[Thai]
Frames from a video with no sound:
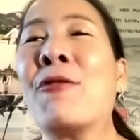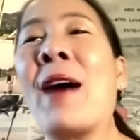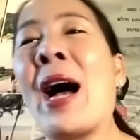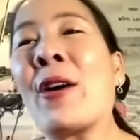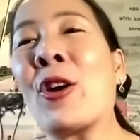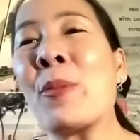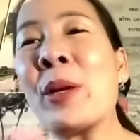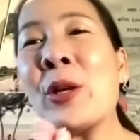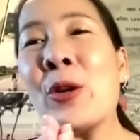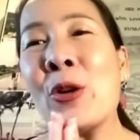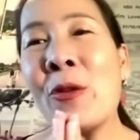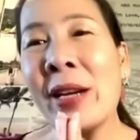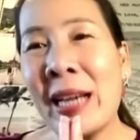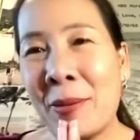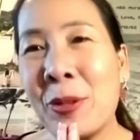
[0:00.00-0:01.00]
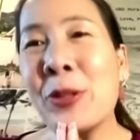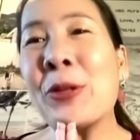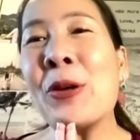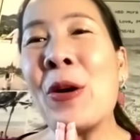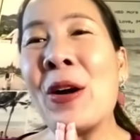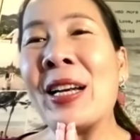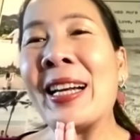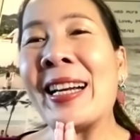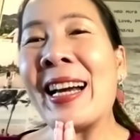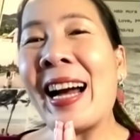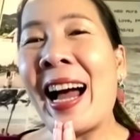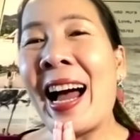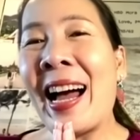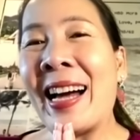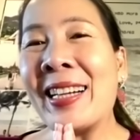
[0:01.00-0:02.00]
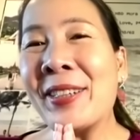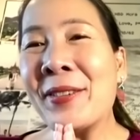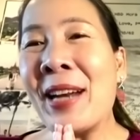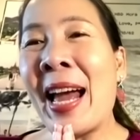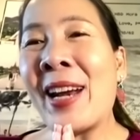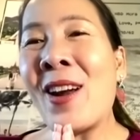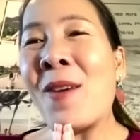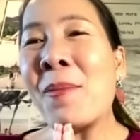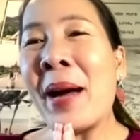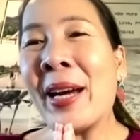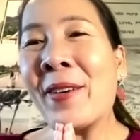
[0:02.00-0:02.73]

ฝากโรบินฮูดไว้กับทุก ๆ คนเลยนะคะดูแลเราขอบ